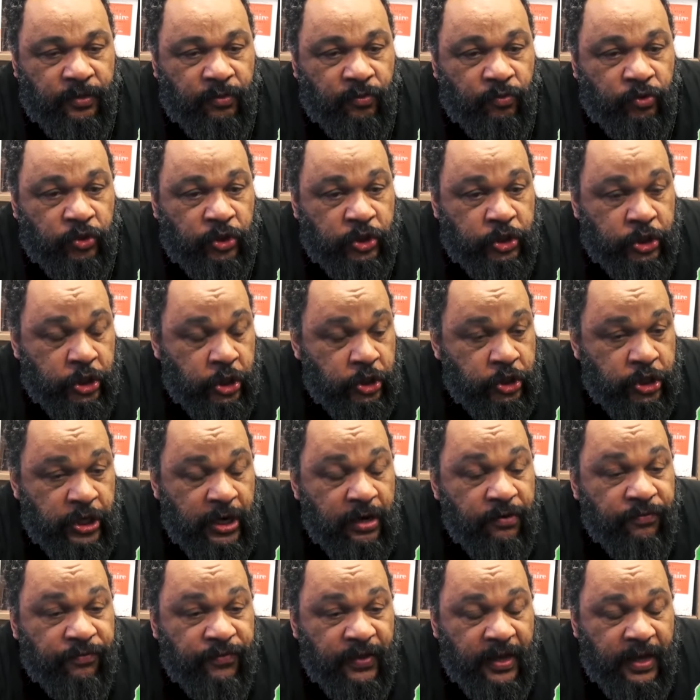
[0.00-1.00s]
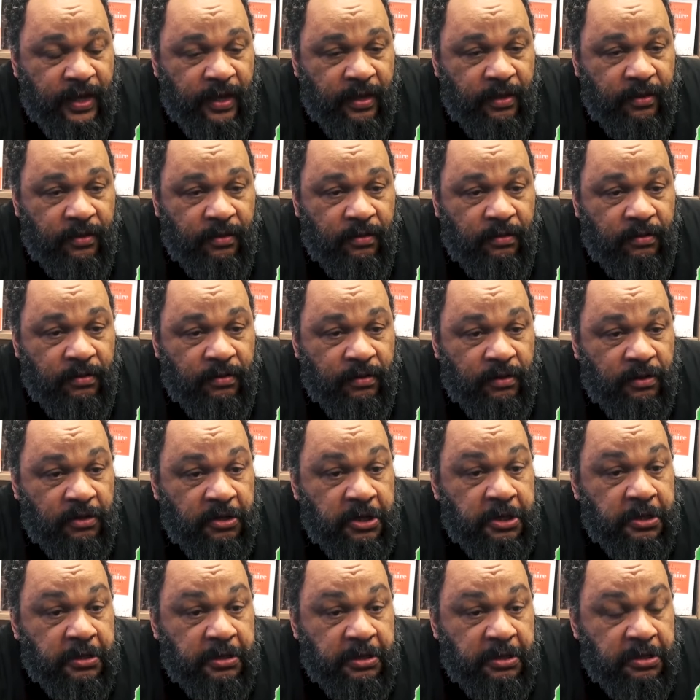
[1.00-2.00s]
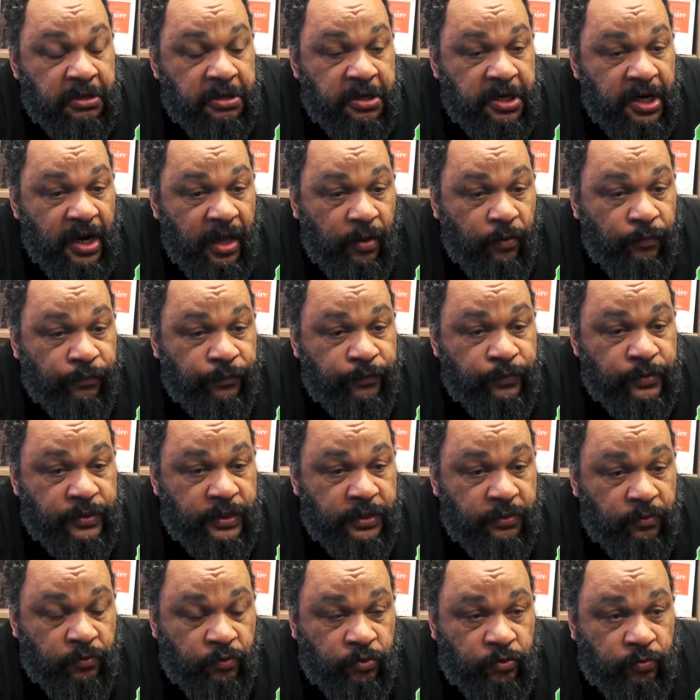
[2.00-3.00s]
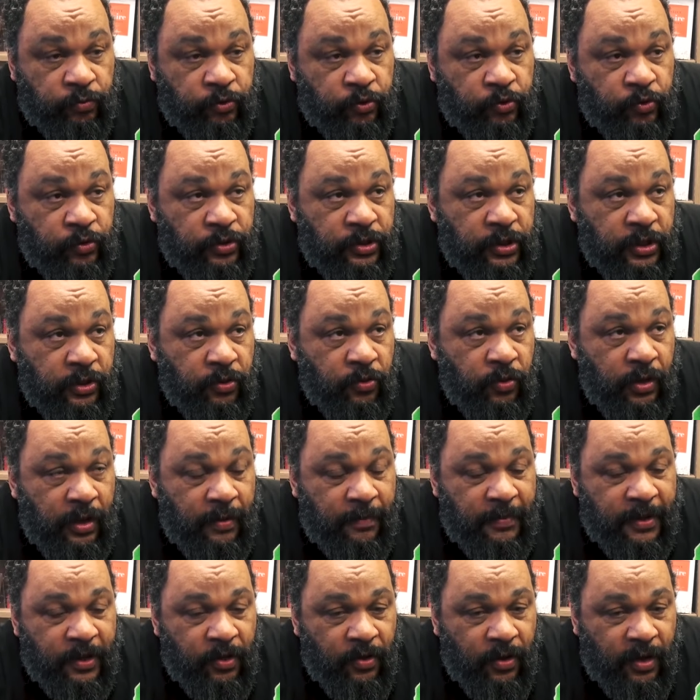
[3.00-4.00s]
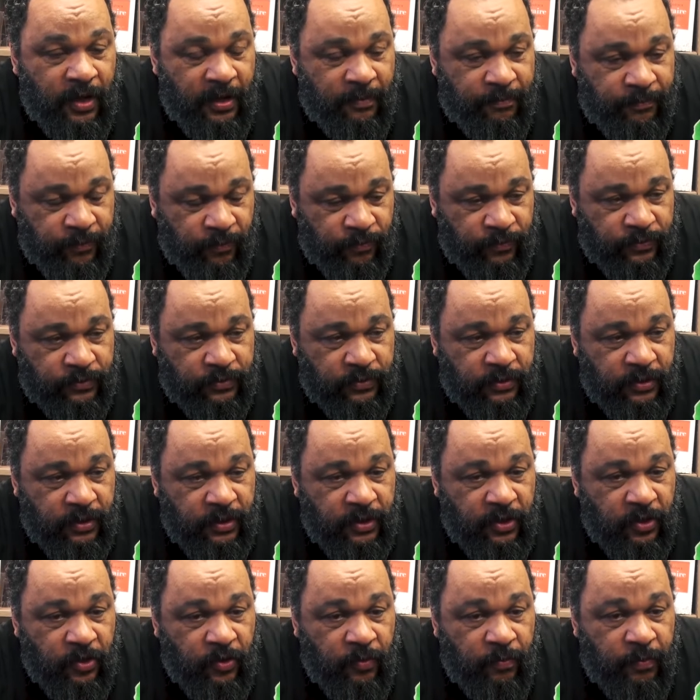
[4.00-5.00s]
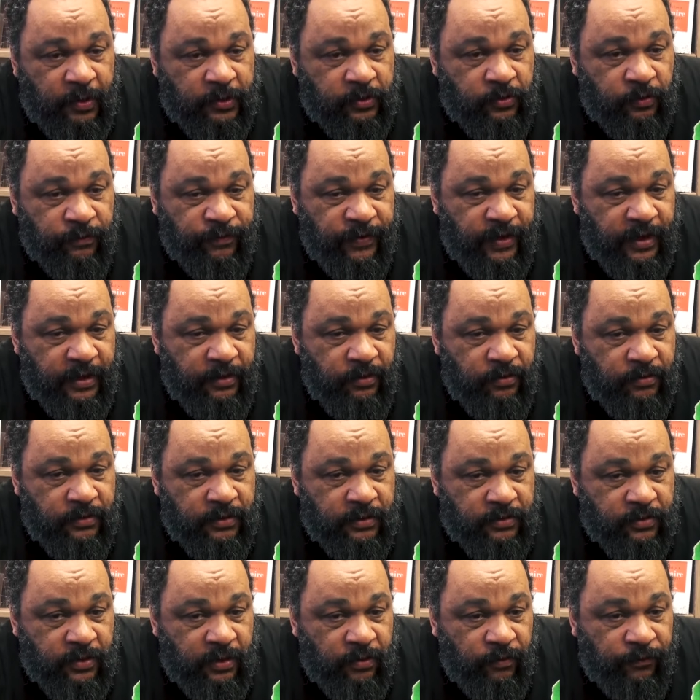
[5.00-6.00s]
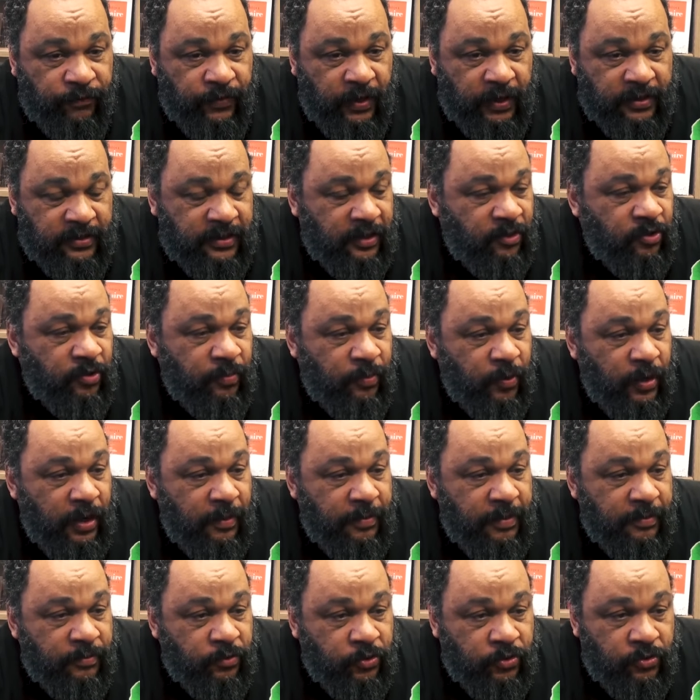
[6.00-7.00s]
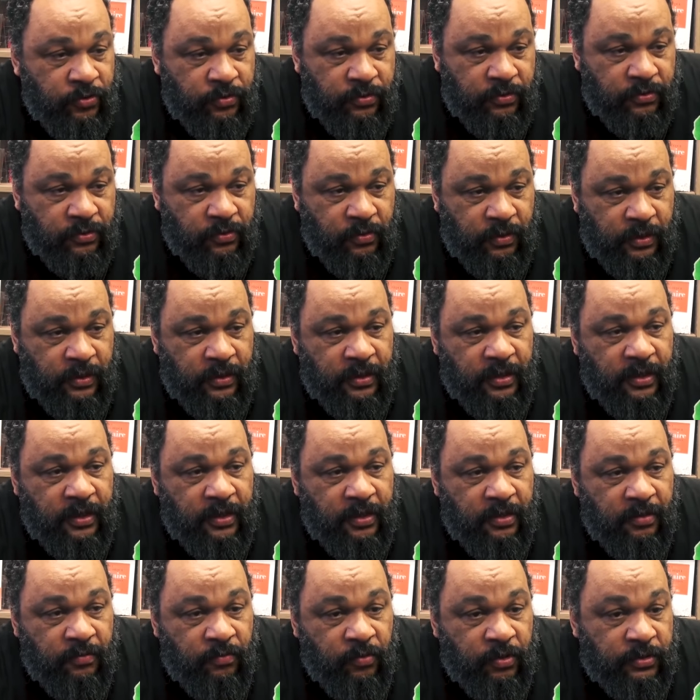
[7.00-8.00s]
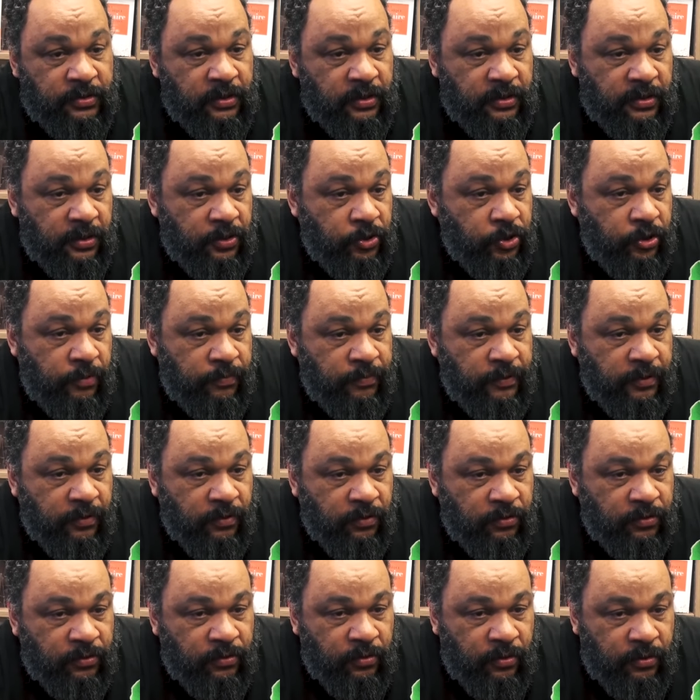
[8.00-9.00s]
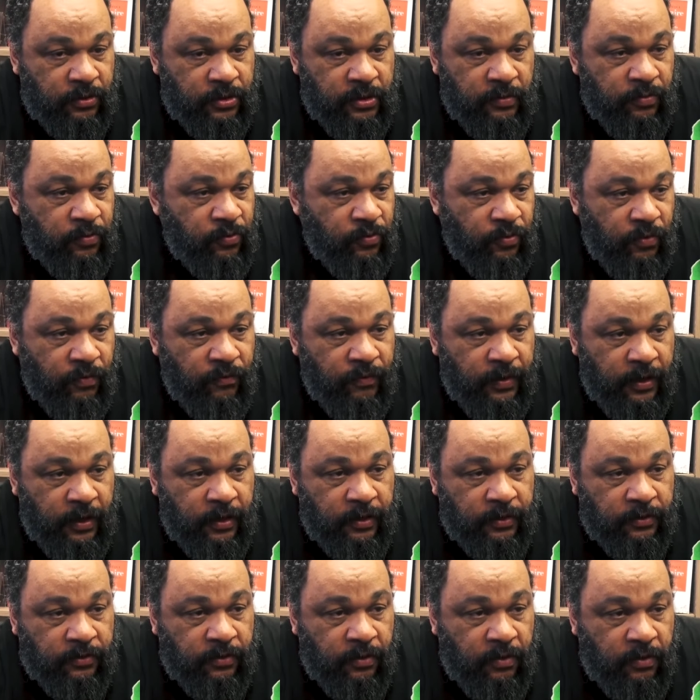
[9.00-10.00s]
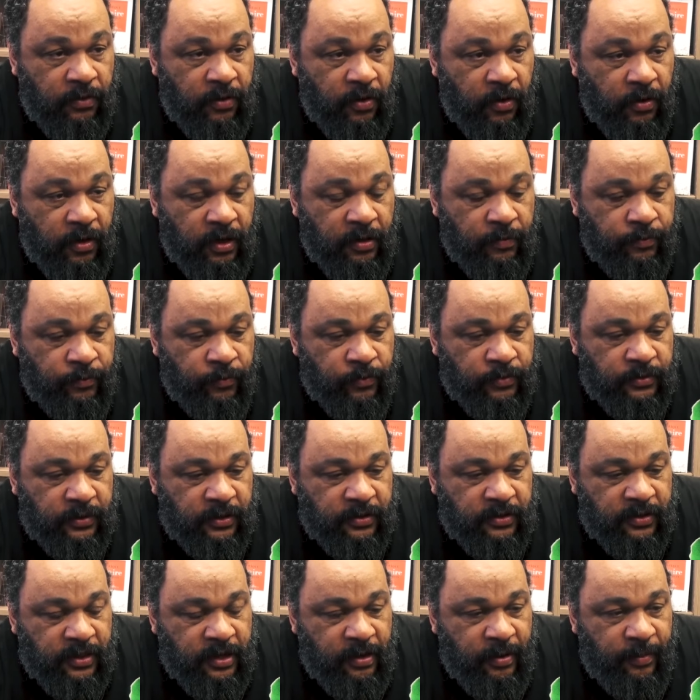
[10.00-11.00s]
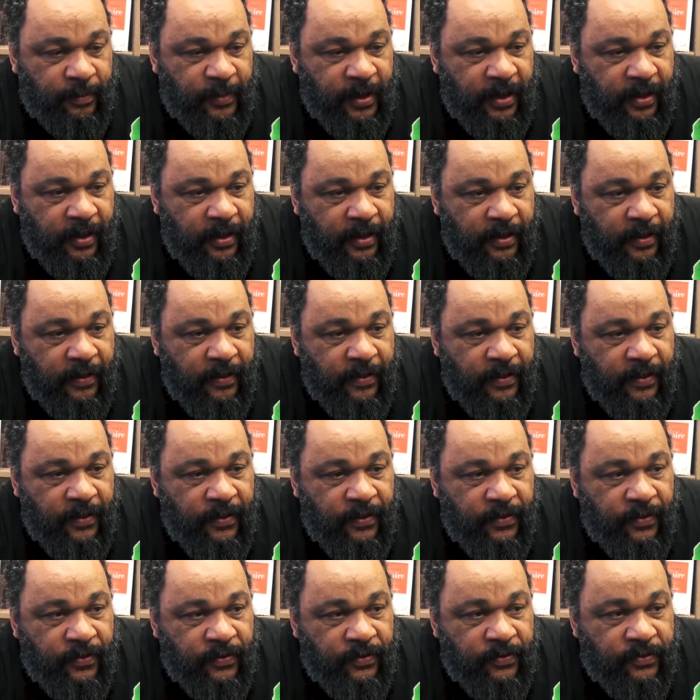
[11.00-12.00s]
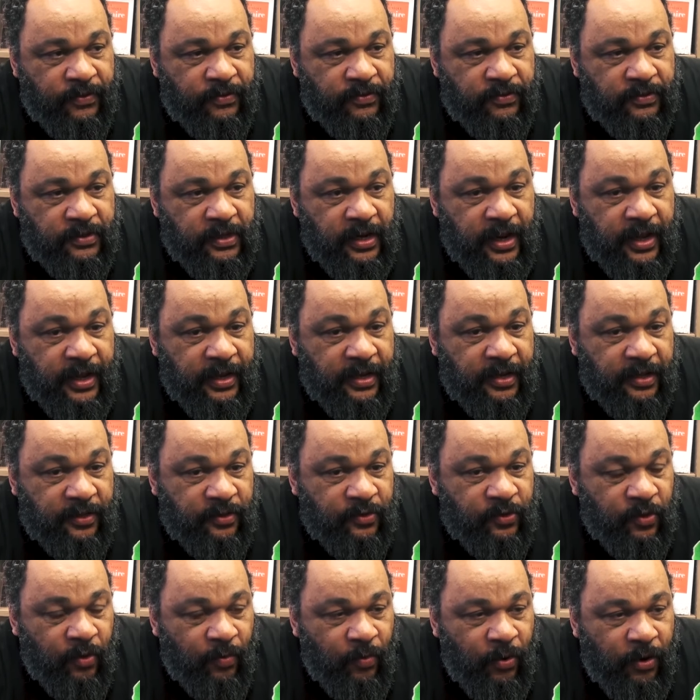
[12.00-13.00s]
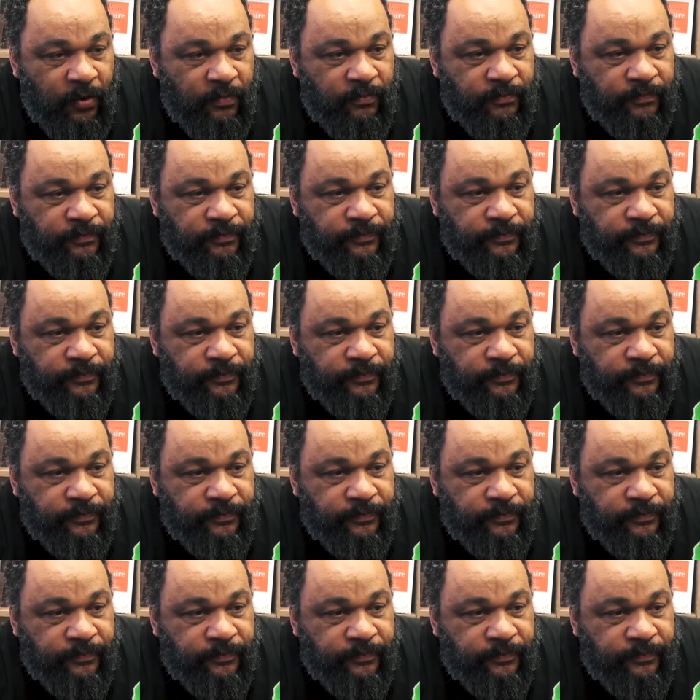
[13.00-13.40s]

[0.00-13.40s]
Donc j'ai cherché à le faire et il a refusé. Donc je me suis dit que la meilleure réponse, bah, ce, serait de faire exactement la même chose. Moi, c'est un chapitre sur Zemmour, voilà, en réponse à ce qu'il m'a, ce qu'il a écrit sur moi.